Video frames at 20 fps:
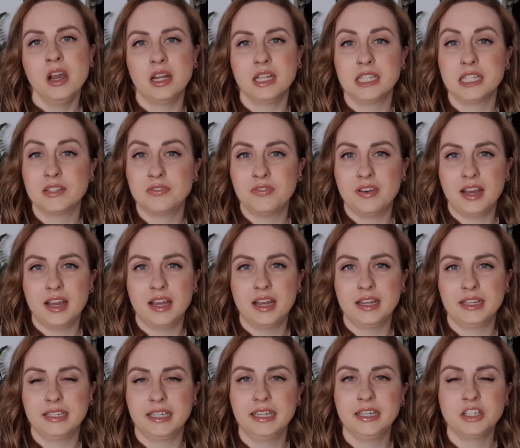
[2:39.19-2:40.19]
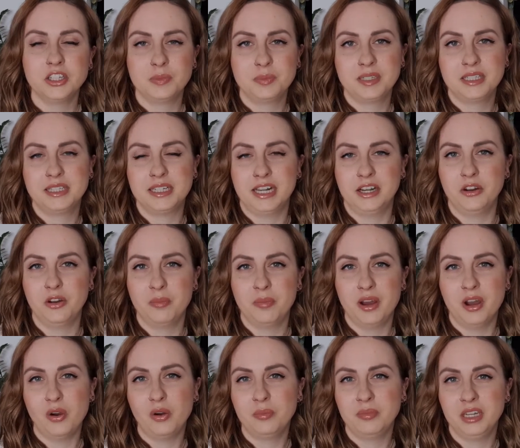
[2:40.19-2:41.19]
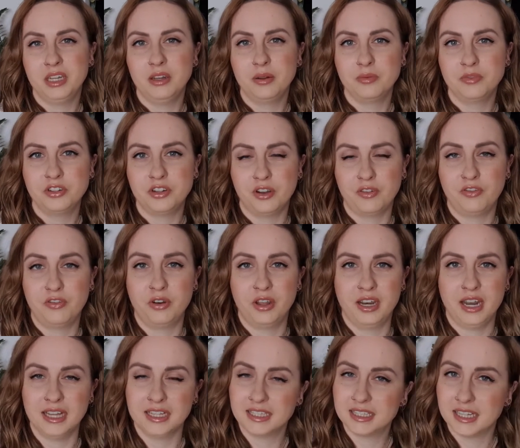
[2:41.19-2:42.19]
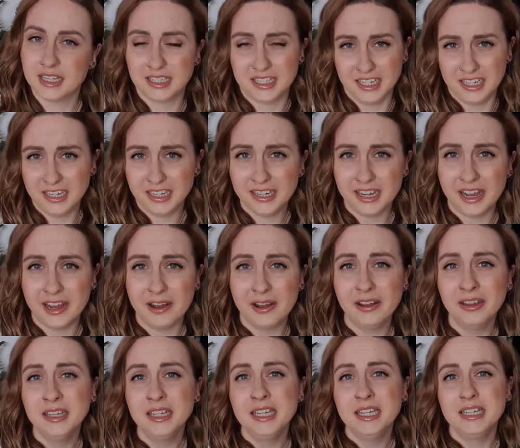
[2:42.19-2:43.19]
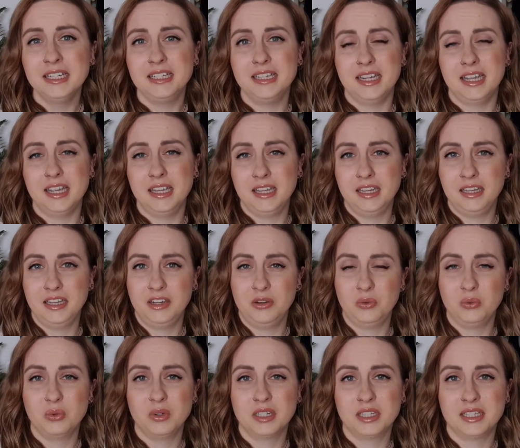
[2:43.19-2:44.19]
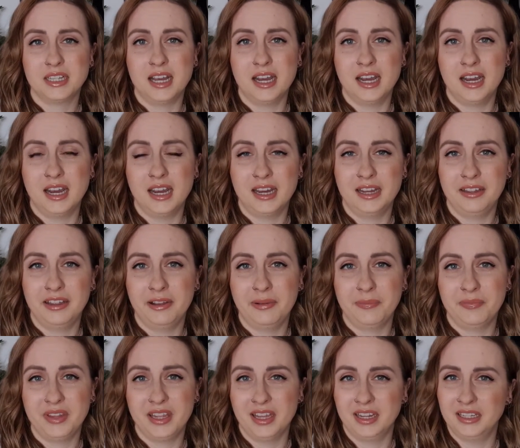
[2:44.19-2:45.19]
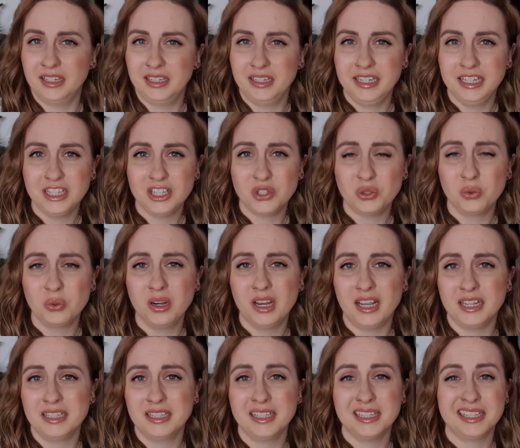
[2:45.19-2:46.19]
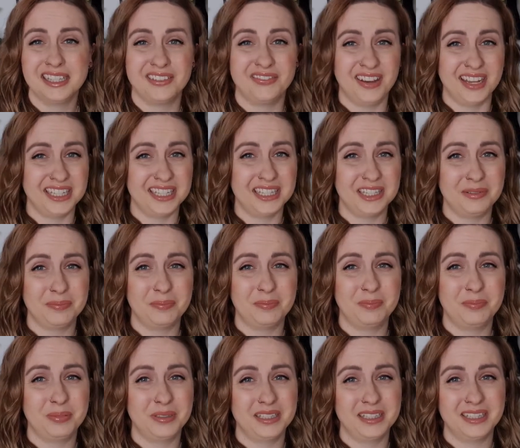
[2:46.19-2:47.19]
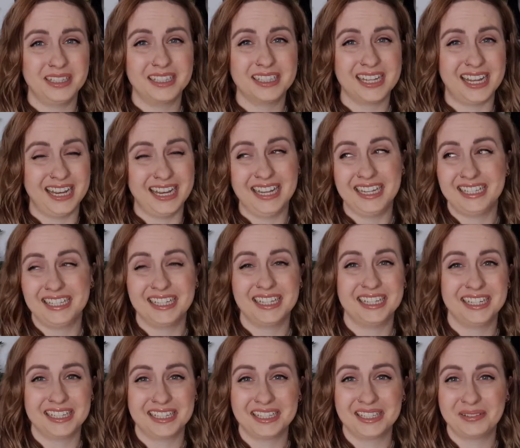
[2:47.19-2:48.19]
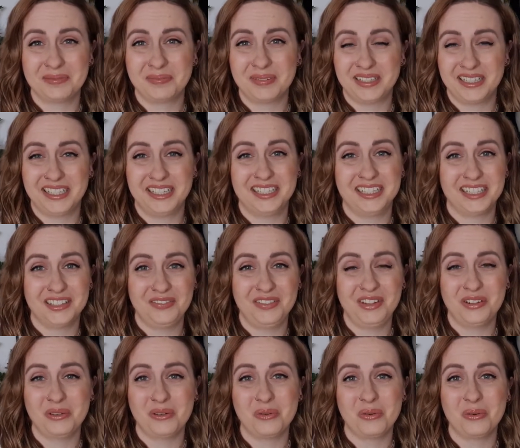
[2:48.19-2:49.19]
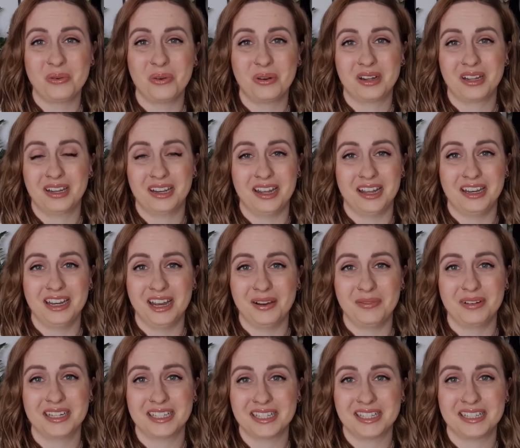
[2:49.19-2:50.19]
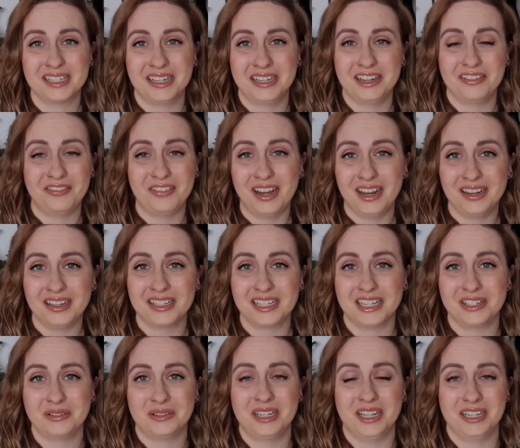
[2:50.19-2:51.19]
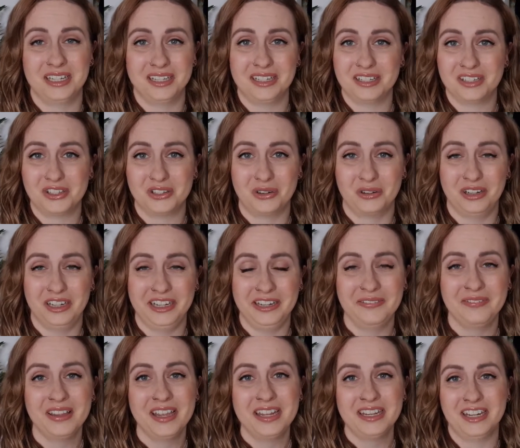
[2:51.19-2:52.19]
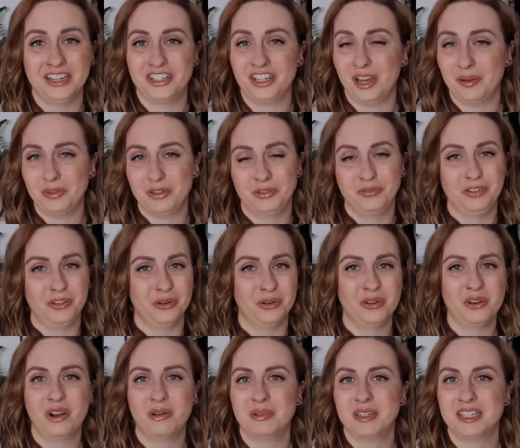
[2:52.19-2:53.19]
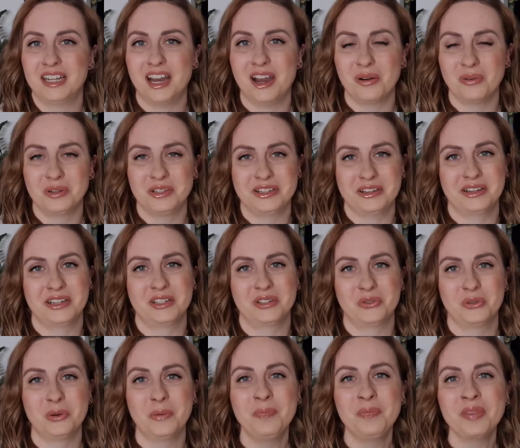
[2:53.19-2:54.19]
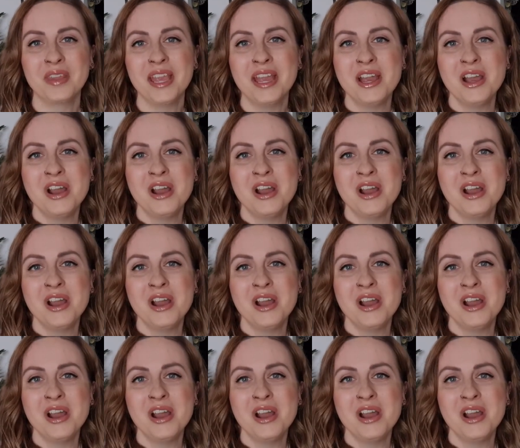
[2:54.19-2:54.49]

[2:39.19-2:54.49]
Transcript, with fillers: Und zwar ging es speziell nochmal um den Impfstoff von AstraZeneca, der in den USA ähm, ja nicht zugelassen ist. Ich weiß nicht, bis, es kann echt sein, dass es, bis ich das Video hochgeladen habe, dass es dann der Fall ist. Also dann, sorry, dann schreibe ich irgendwie noch einen Kommentar runter oder so.